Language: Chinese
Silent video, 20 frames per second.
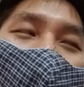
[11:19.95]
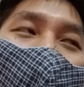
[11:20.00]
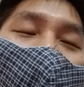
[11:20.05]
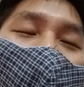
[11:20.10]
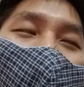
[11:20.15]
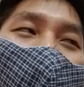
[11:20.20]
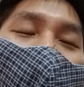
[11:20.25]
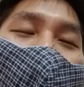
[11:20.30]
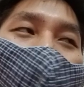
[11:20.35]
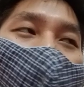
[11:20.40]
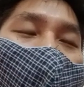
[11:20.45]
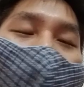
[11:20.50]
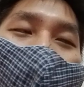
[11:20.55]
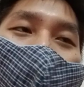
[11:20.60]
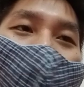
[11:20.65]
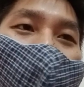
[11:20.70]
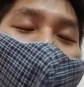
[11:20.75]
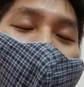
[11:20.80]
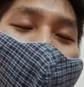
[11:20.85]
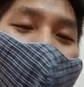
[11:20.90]
人也不
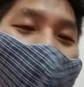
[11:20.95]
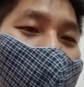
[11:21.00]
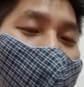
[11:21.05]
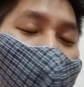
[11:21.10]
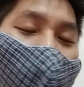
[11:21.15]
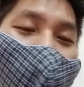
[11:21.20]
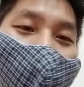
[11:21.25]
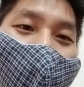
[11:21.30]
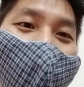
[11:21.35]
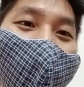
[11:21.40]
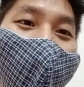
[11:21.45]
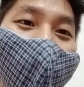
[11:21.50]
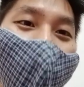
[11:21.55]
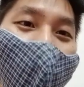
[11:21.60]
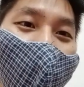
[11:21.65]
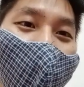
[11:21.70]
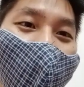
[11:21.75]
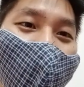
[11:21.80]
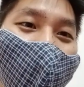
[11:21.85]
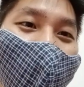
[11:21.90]
是每个人喜欢吃榴
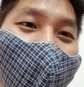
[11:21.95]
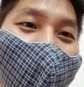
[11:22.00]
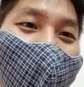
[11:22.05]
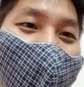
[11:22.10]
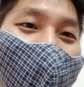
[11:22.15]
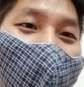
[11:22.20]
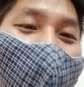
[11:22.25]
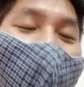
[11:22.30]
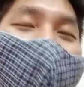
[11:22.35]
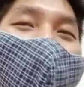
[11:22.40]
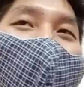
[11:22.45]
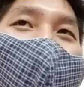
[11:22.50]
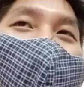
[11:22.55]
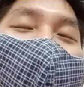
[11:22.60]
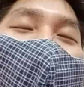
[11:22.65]
莲的嘛，你明白？